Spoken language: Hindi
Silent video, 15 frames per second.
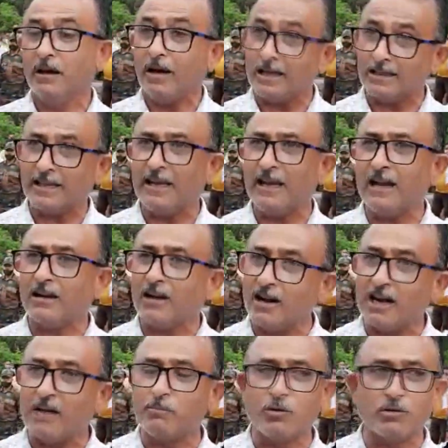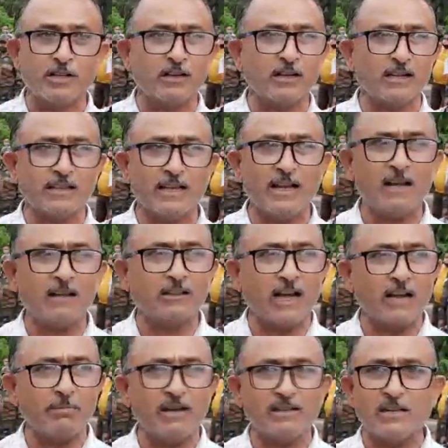आते हैं खाना पूर्ति करते हैं
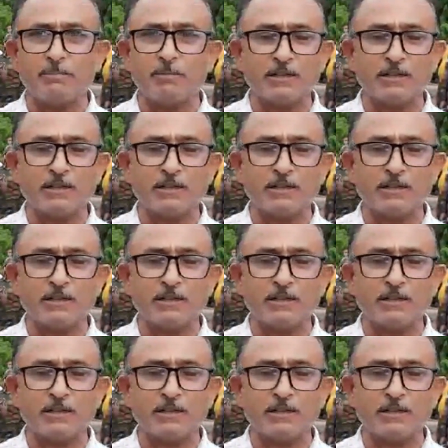दाएं बाएं से